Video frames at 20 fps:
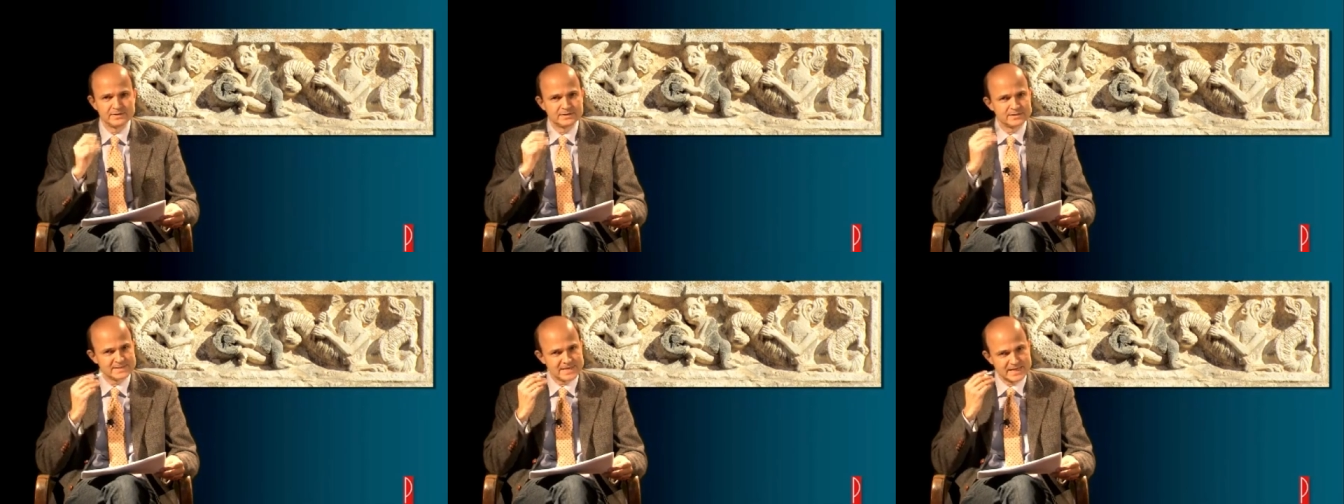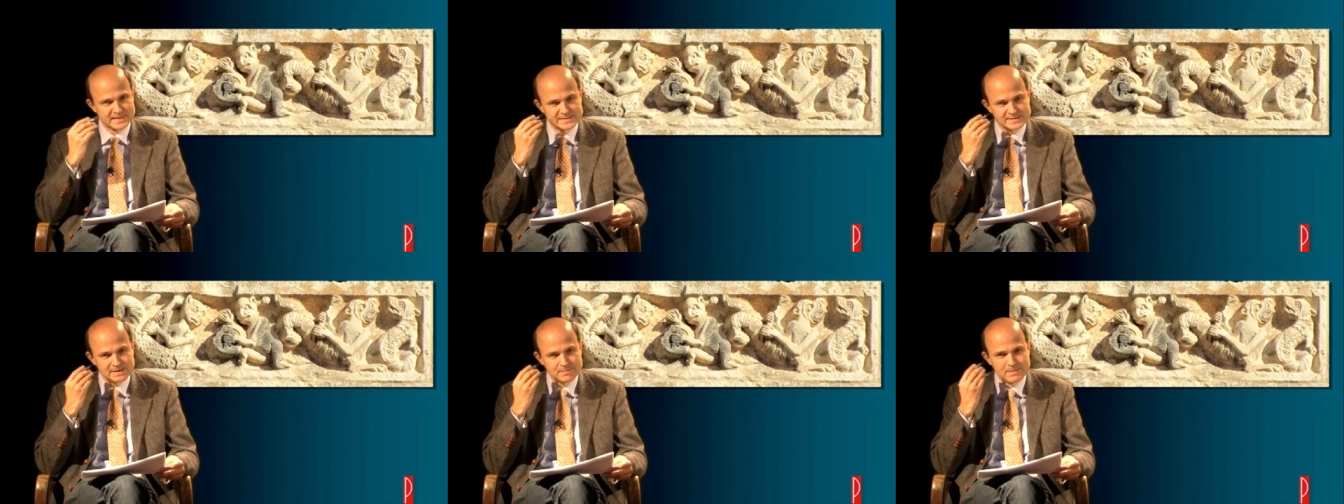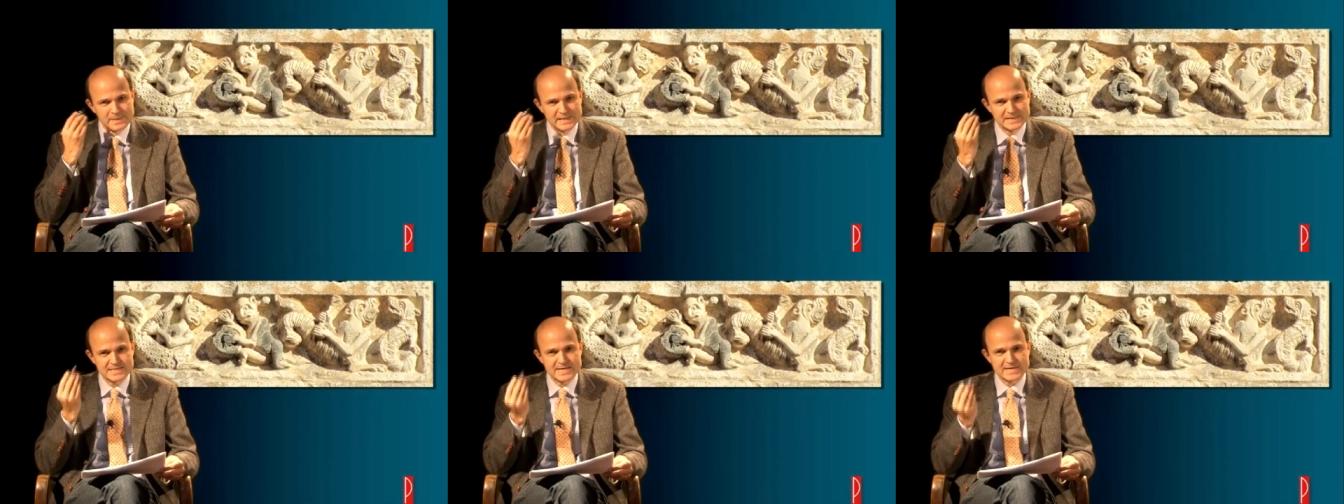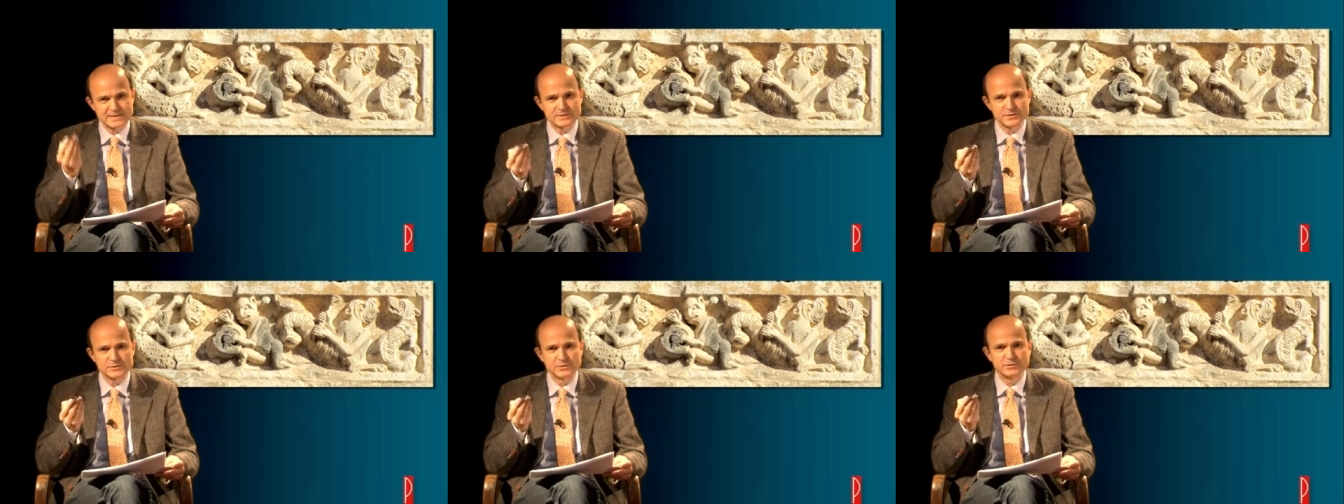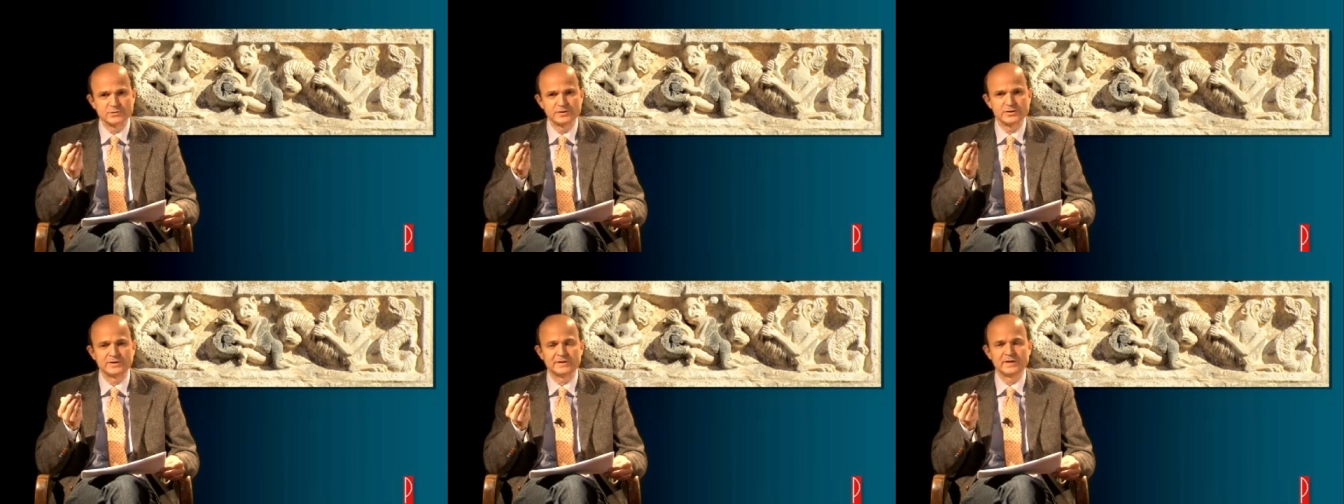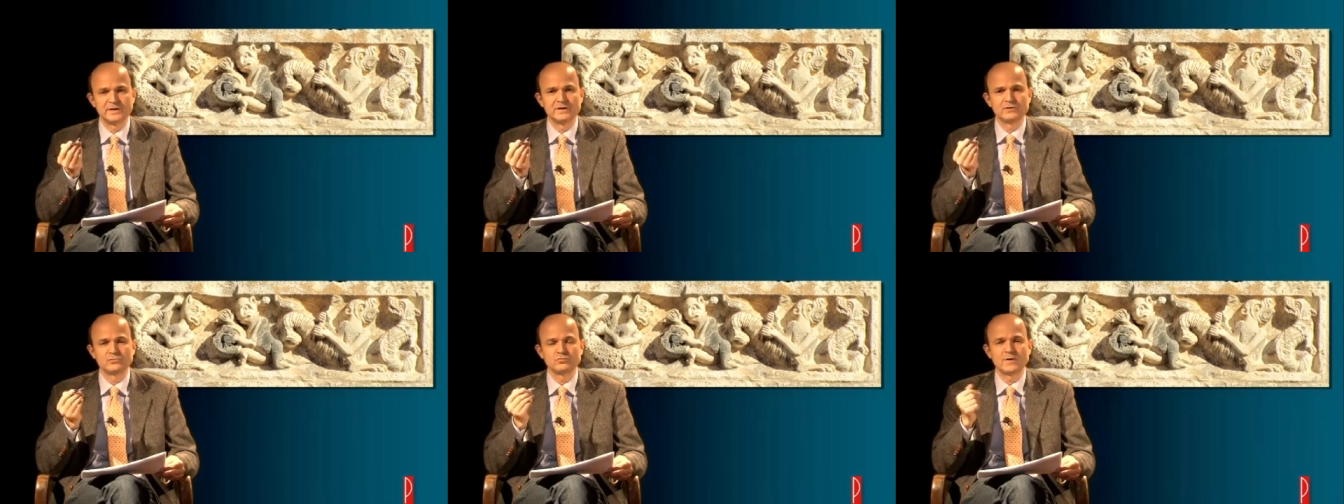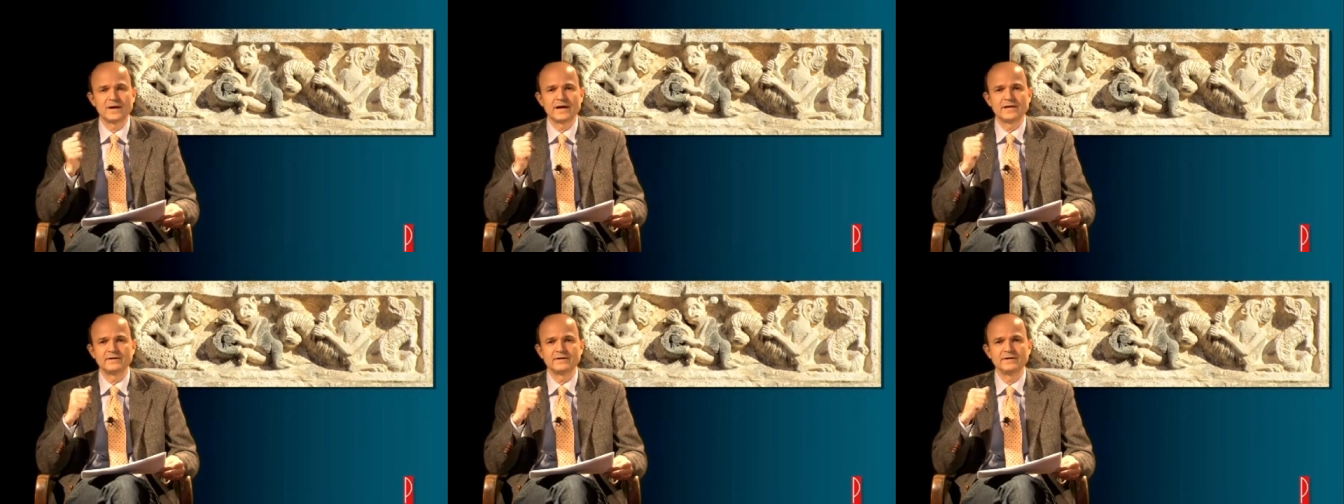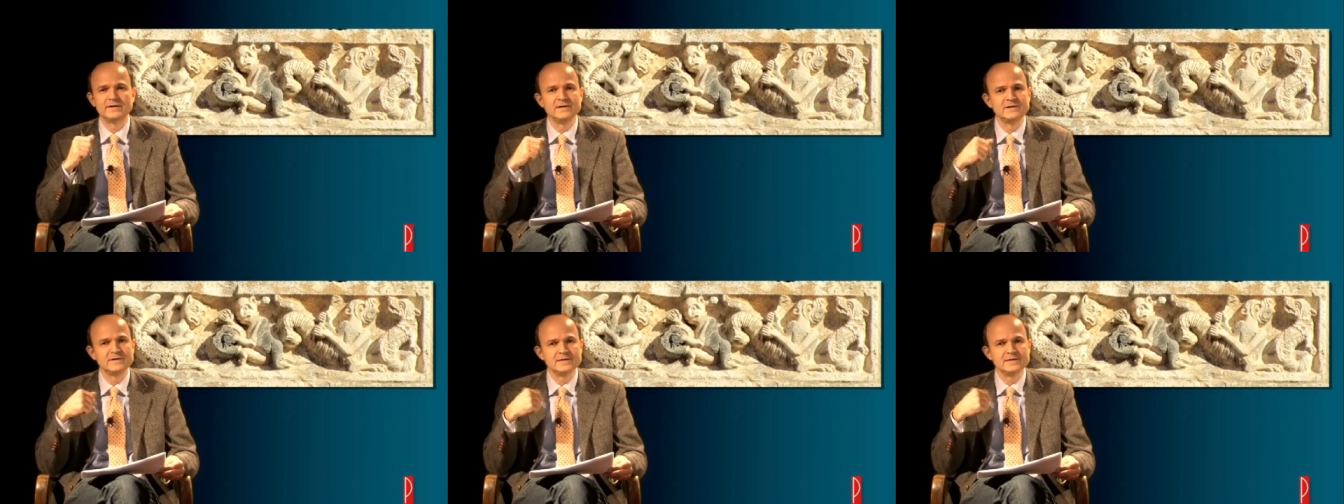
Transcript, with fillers: senza mediazioni intellettuali,